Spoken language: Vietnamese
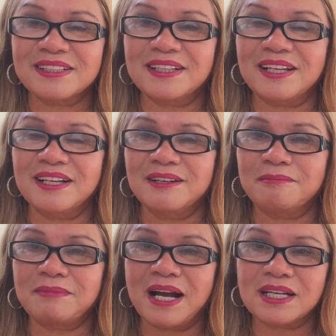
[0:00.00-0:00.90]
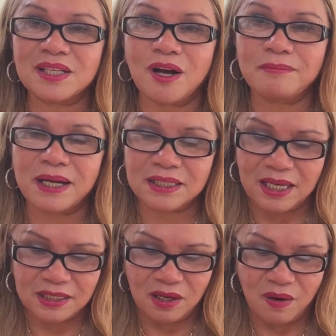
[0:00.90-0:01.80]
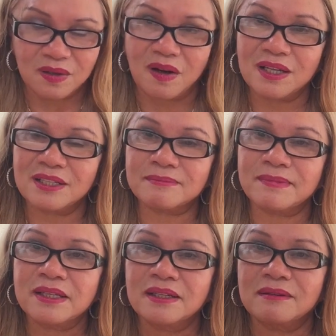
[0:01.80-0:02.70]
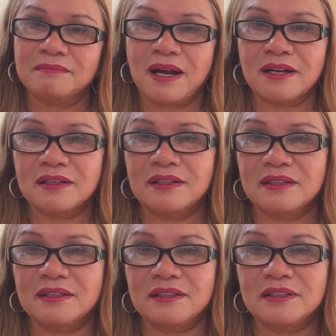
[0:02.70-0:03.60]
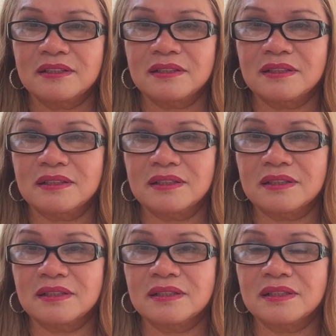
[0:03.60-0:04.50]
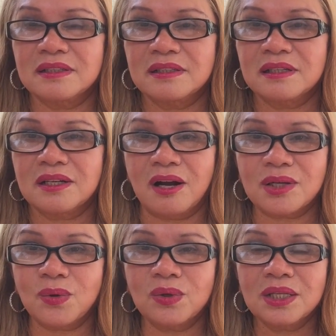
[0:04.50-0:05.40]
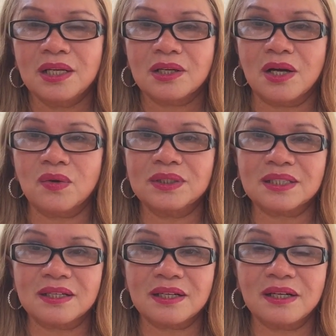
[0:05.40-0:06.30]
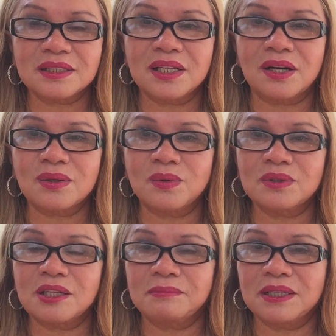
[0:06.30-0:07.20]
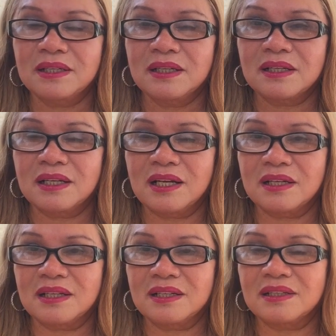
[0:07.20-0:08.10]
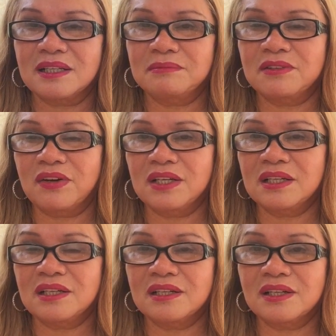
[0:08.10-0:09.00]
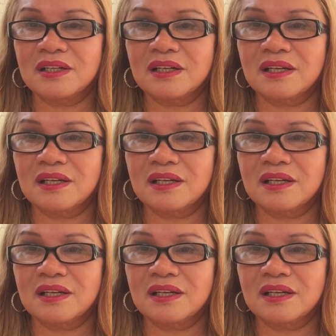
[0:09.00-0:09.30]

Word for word: giờ là bán cái đó bán chả giò đó hơn bán uh, uh, gỏi cuốn gỏi cuốn thì cực hơn tại gỏi cuốn là mình là là, là mình phải uh,